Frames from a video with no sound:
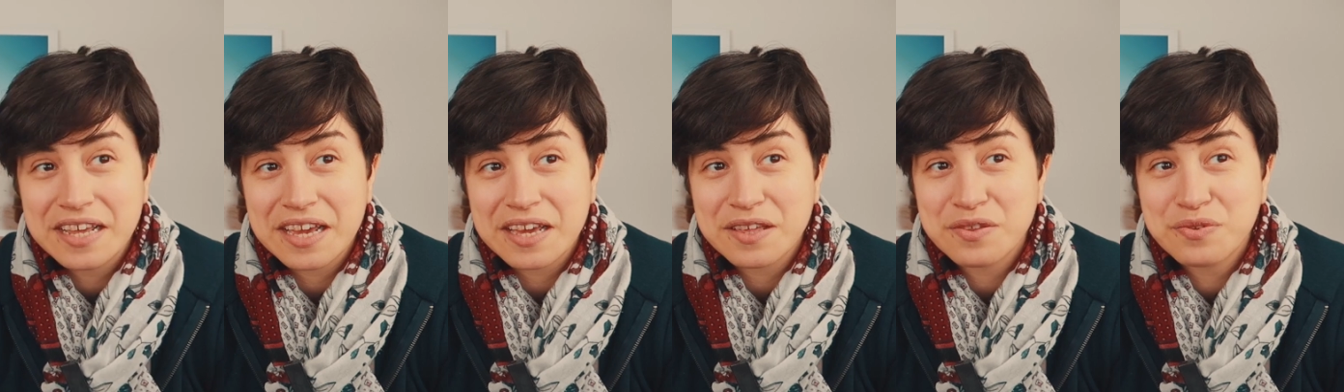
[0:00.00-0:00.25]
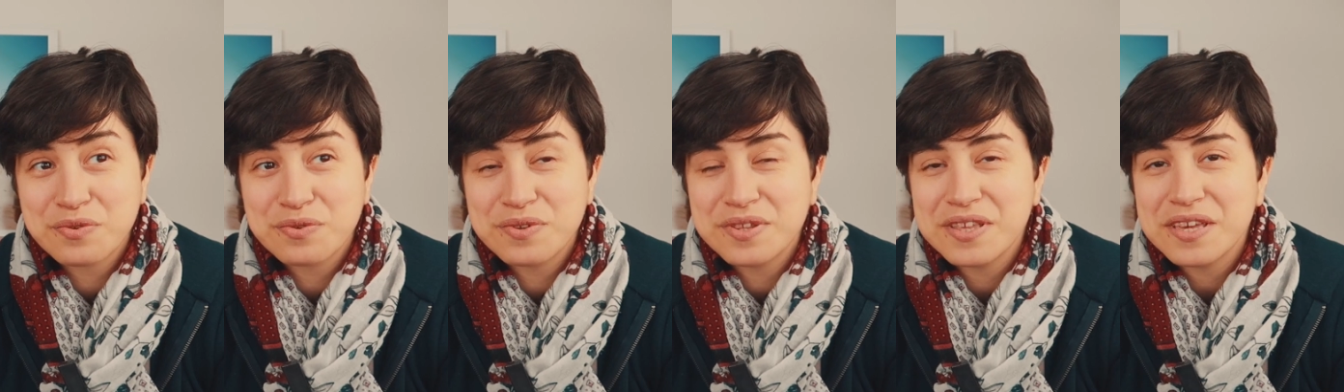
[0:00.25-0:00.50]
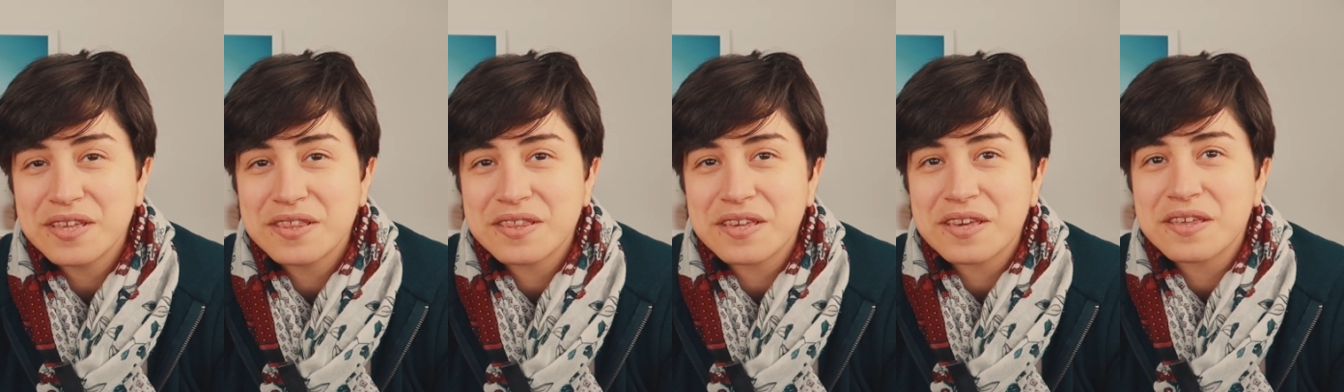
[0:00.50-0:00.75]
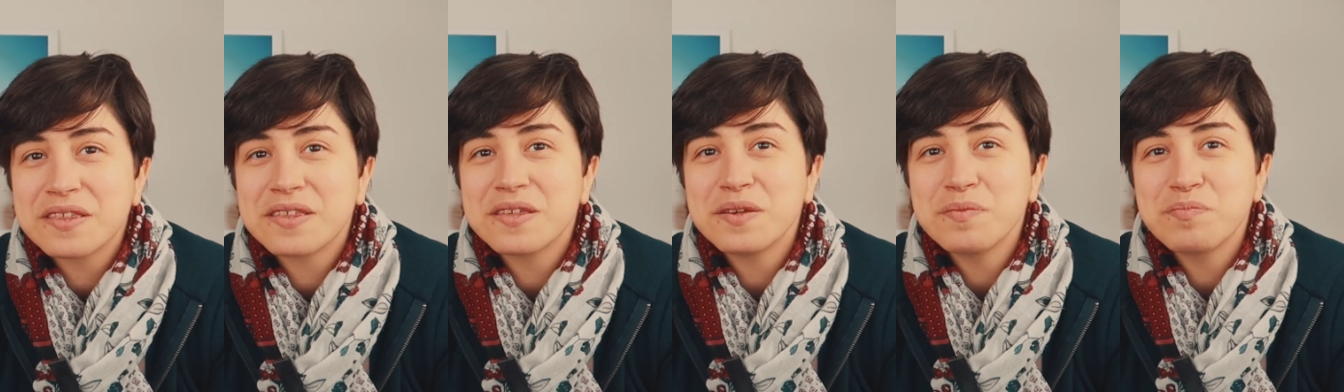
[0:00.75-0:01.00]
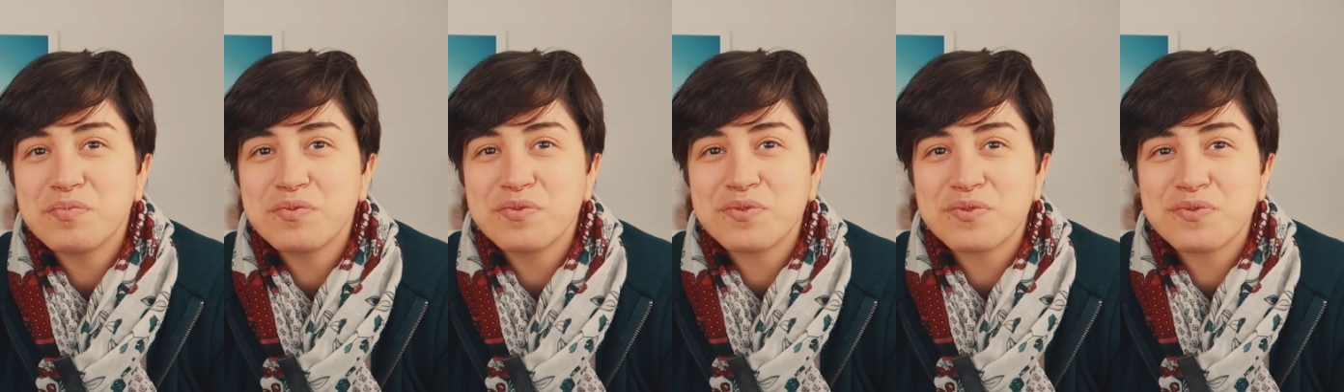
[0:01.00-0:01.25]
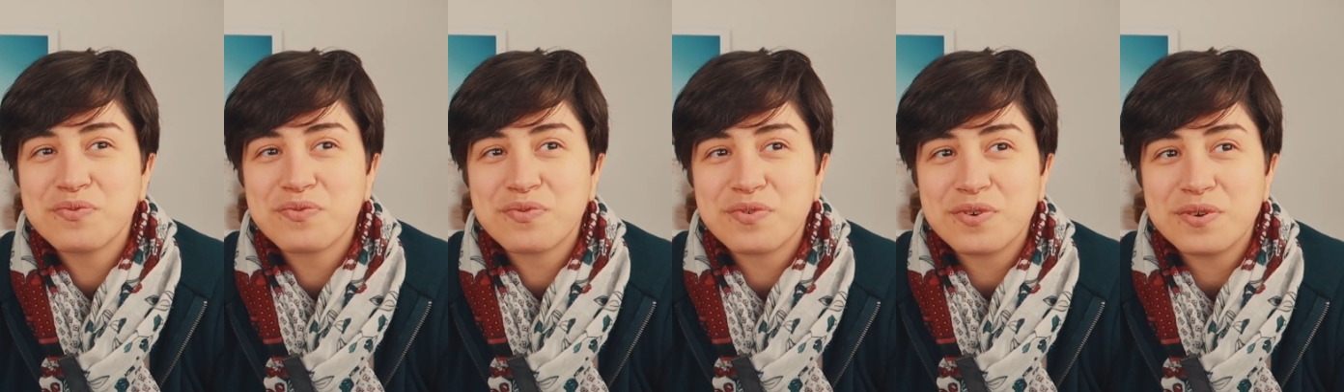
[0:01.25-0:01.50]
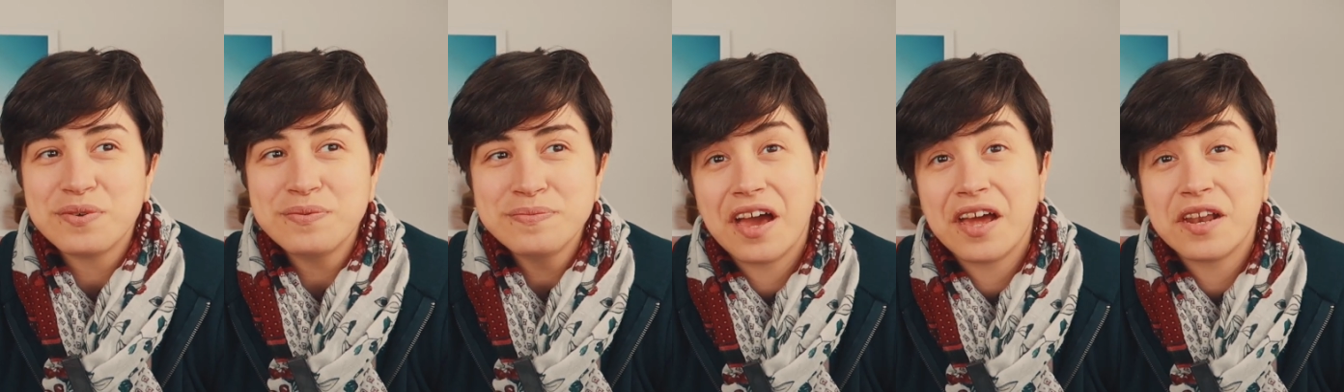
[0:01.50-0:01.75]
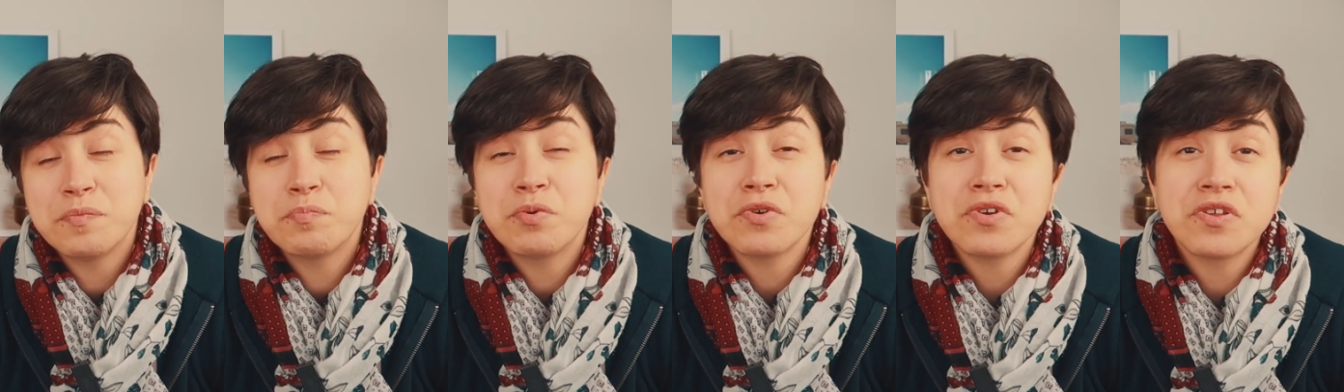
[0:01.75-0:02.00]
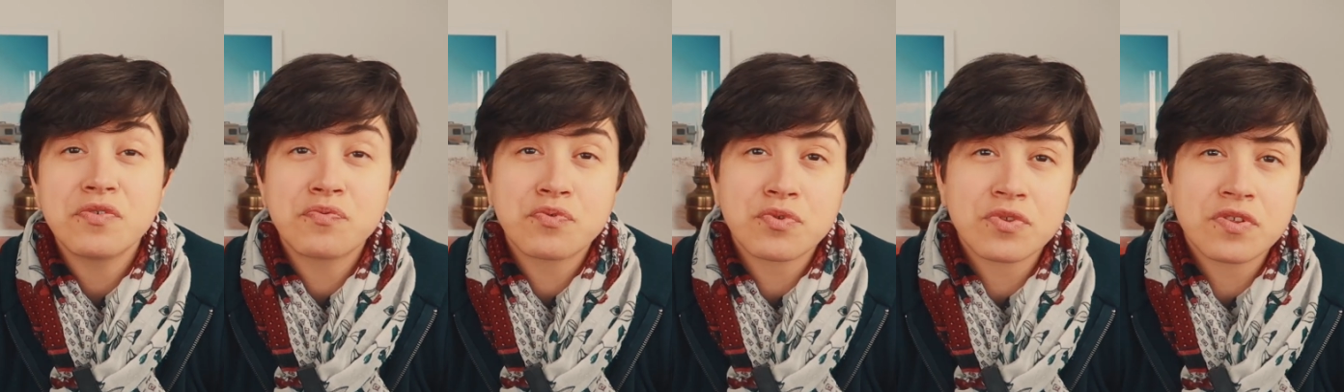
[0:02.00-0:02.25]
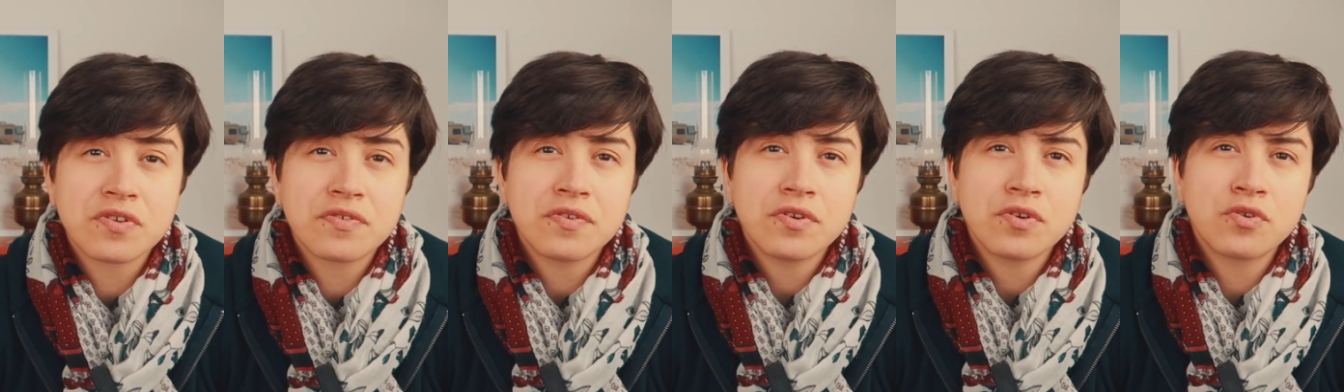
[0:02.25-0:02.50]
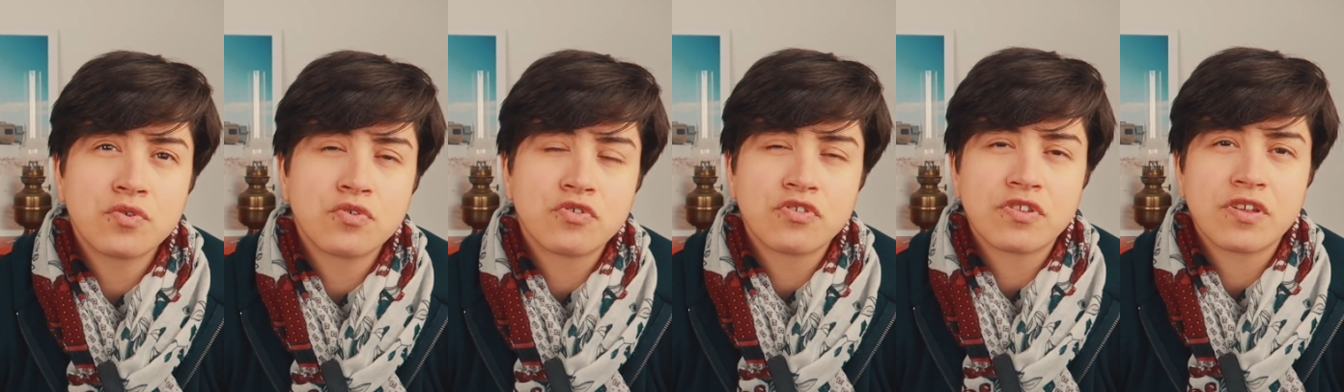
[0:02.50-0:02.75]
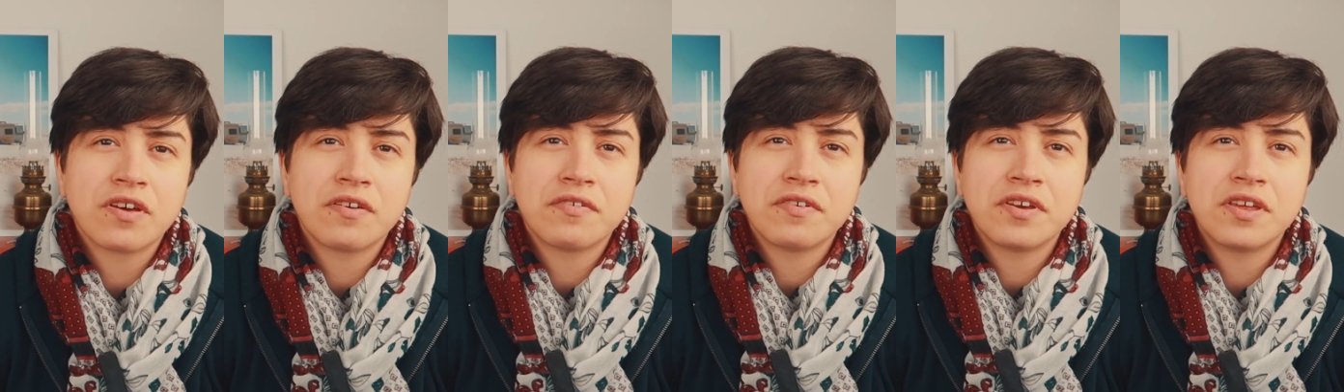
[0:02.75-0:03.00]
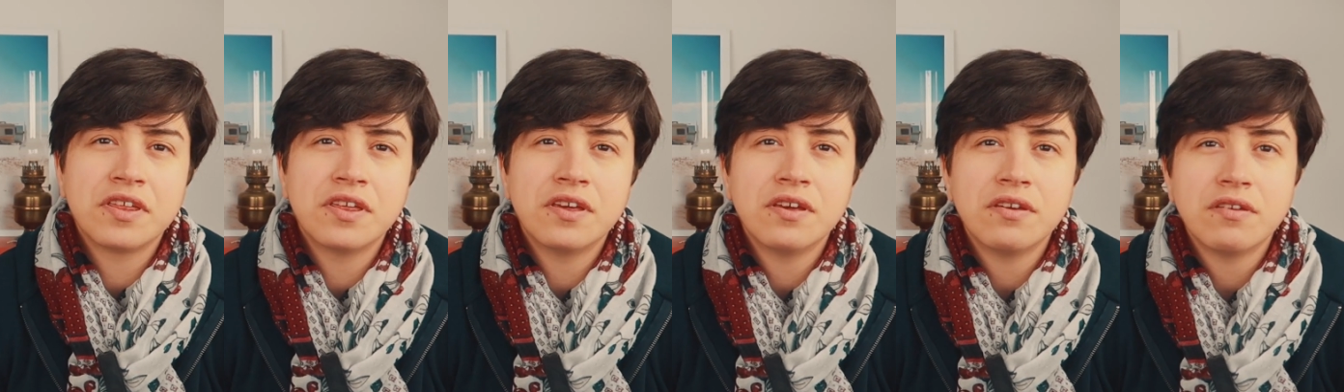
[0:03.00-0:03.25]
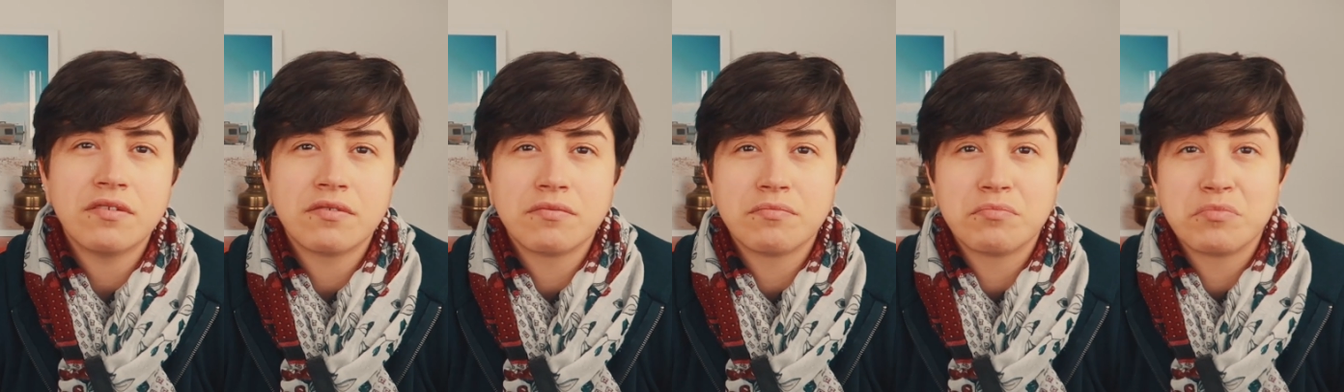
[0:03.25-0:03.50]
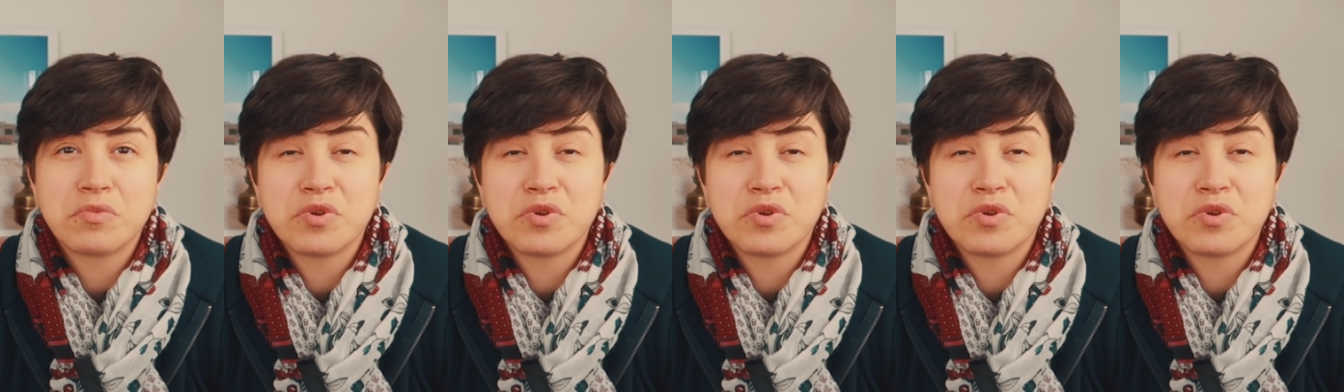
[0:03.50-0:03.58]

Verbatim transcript: Les résultats étaient assez époustouflants. À l'époque, il faut savoir que je travaillais